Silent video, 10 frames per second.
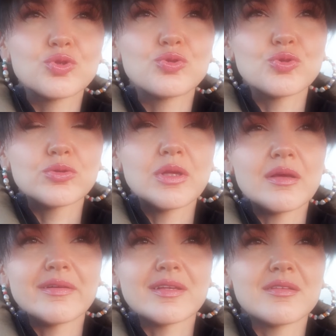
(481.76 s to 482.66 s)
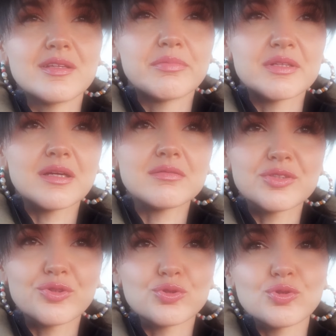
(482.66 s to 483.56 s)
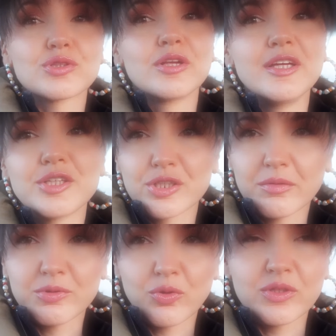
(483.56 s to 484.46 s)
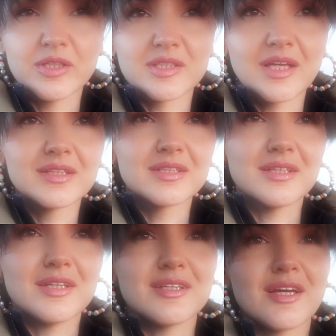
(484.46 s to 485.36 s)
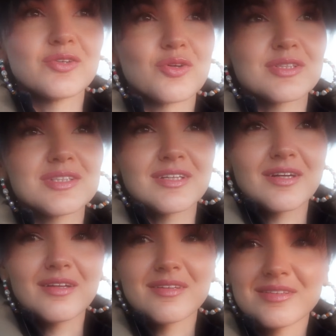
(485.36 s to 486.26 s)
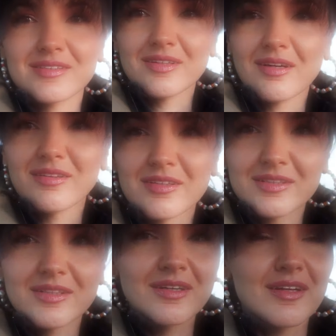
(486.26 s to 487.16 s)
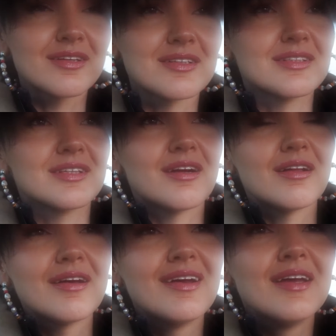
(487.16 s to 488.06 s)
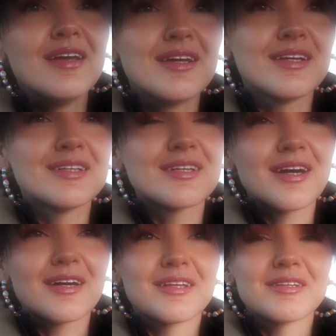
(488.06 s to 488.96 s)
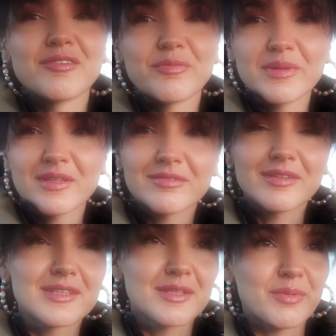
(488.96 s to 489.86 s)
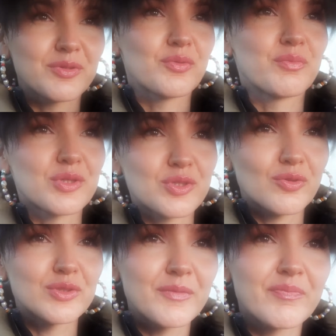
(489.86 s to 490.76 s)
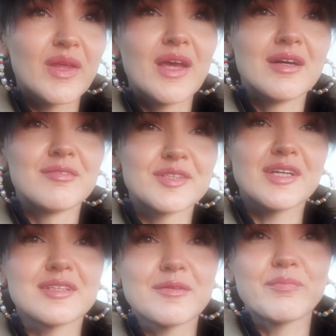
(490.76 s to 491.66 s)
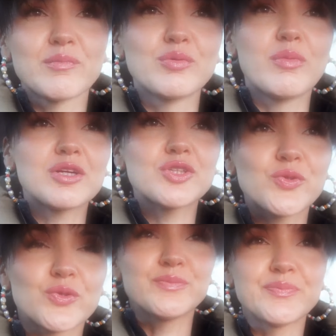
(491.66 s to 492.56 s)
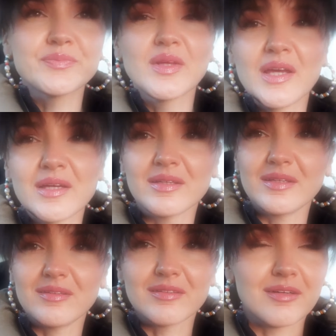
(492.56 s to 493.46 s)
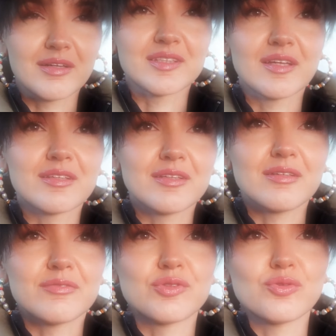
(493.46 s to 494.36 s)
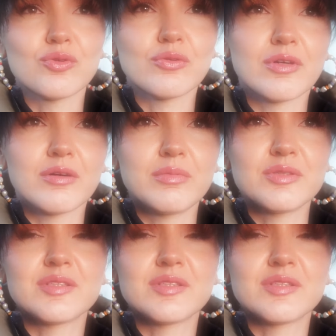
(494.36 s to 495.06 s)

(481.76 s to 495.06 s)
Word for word: чуть-чуть, наверное, не понравилось то, что слишком много эссенции. Я ее растирала, растирала, растирала, растирала. И никак она не впитывается. Потом пришлось взять бумажку и остатки все как бы